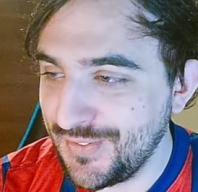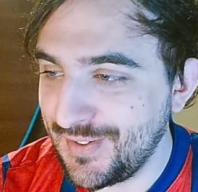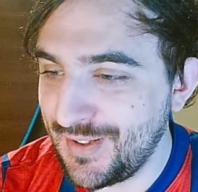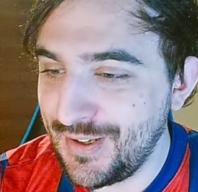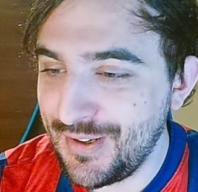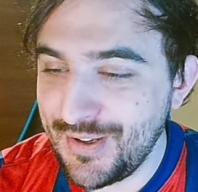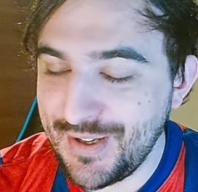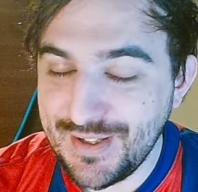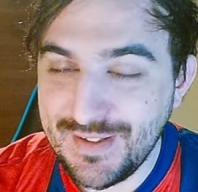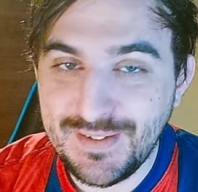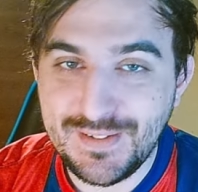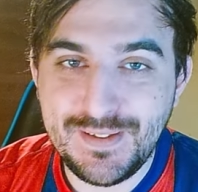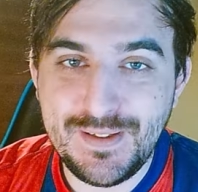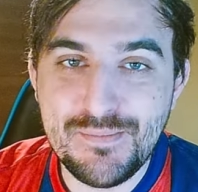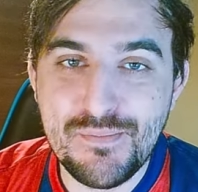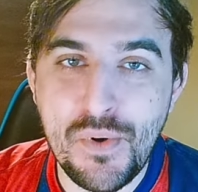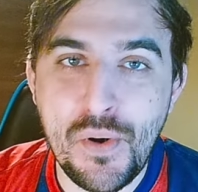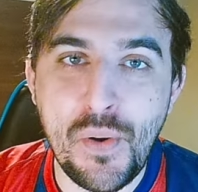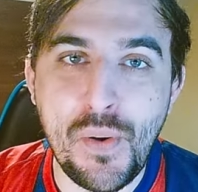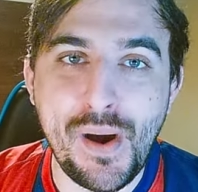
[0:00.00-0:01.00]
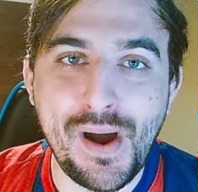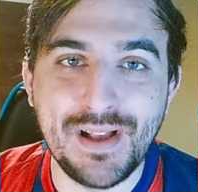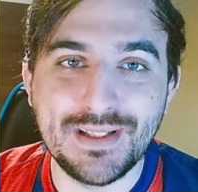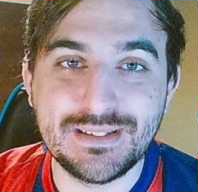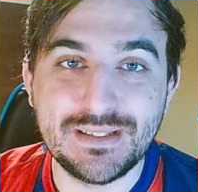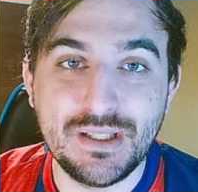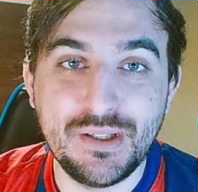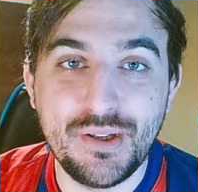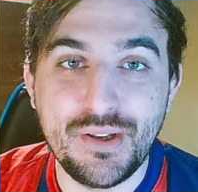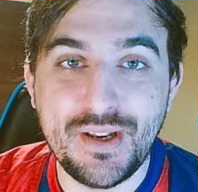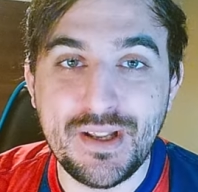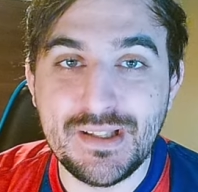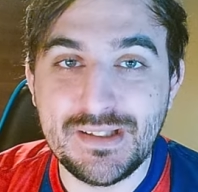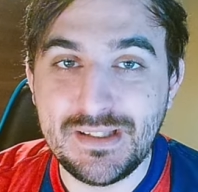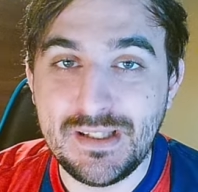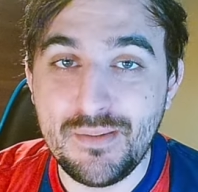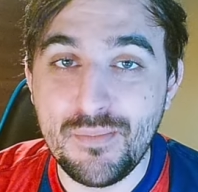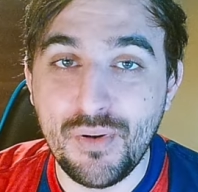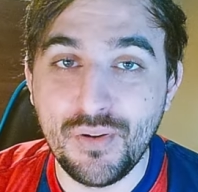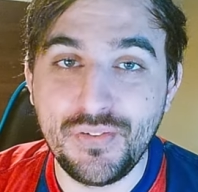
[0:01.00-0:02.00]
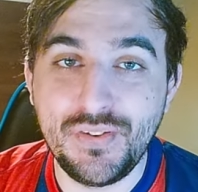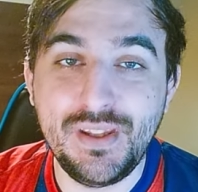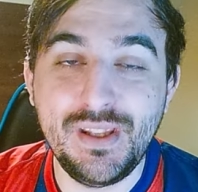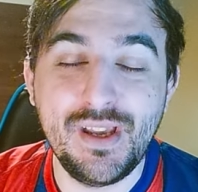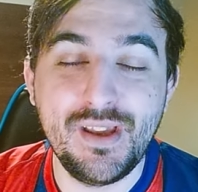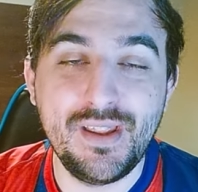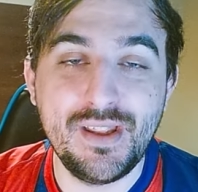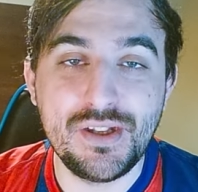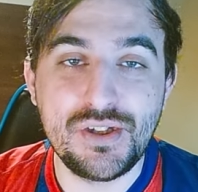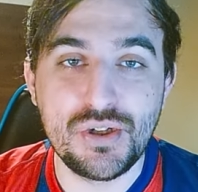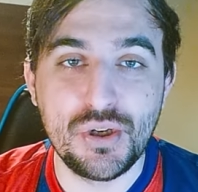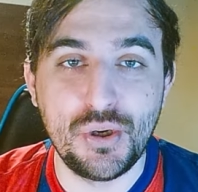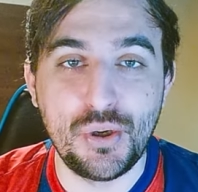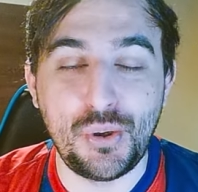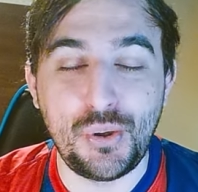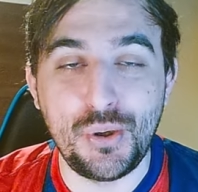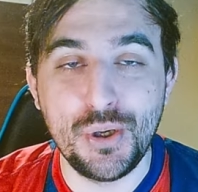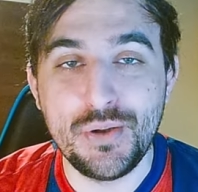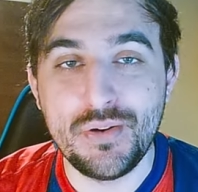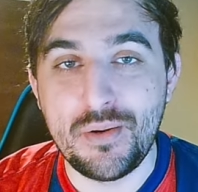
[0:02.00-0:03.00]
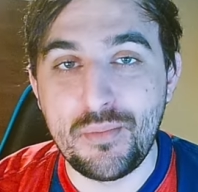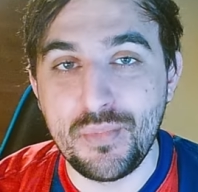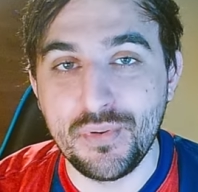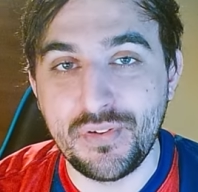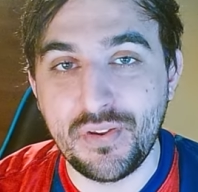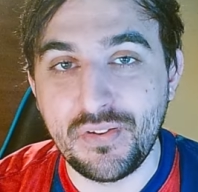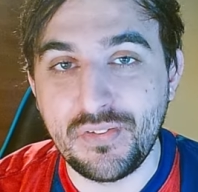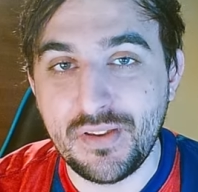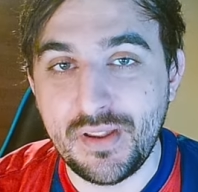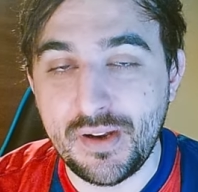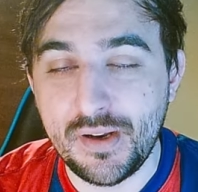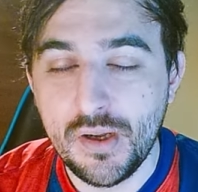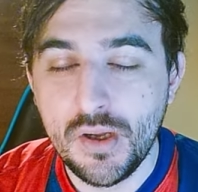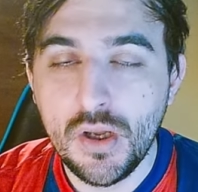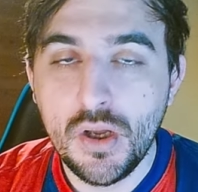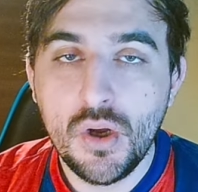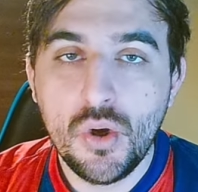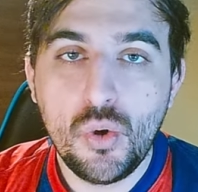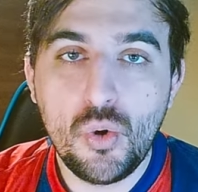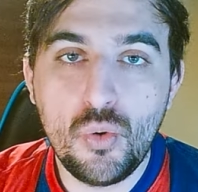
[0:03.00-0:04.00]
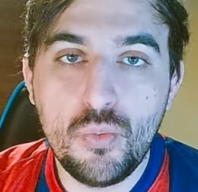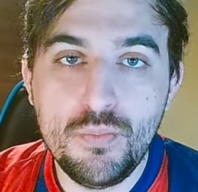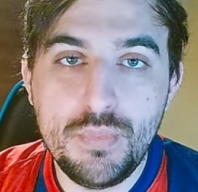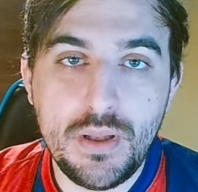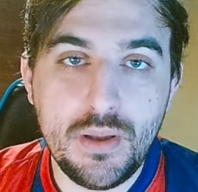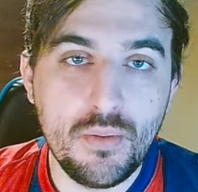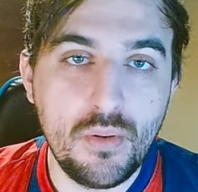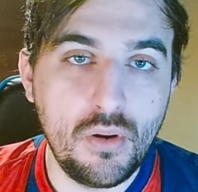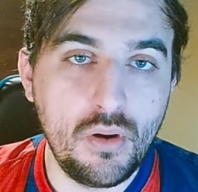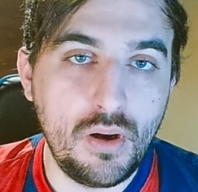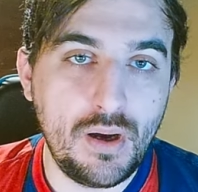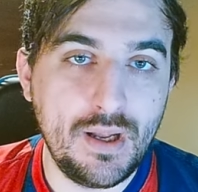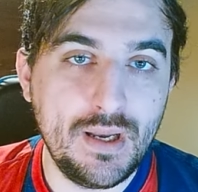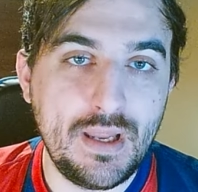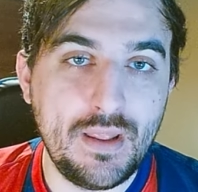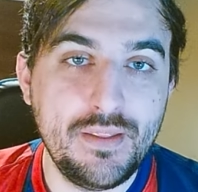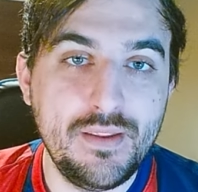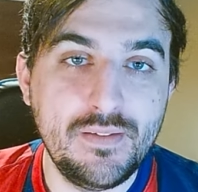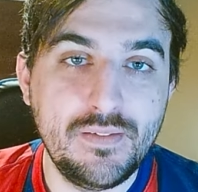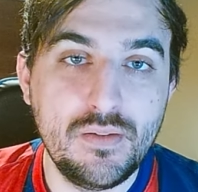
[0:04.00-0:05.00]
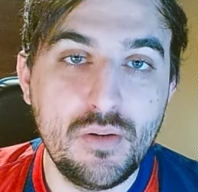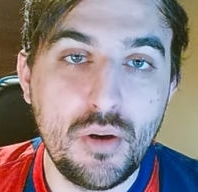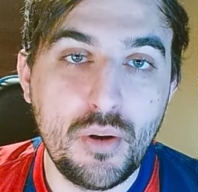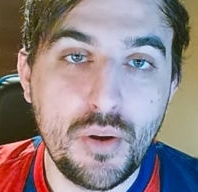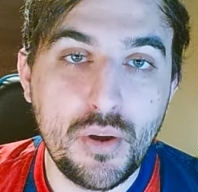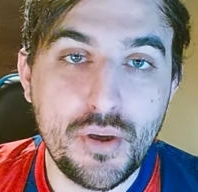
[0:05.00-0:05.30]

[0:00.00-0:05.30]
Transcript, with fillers: San Lorencismo va, San Lorencismo sigue. De hecho, hoy vamos a hacer un vivo a las 19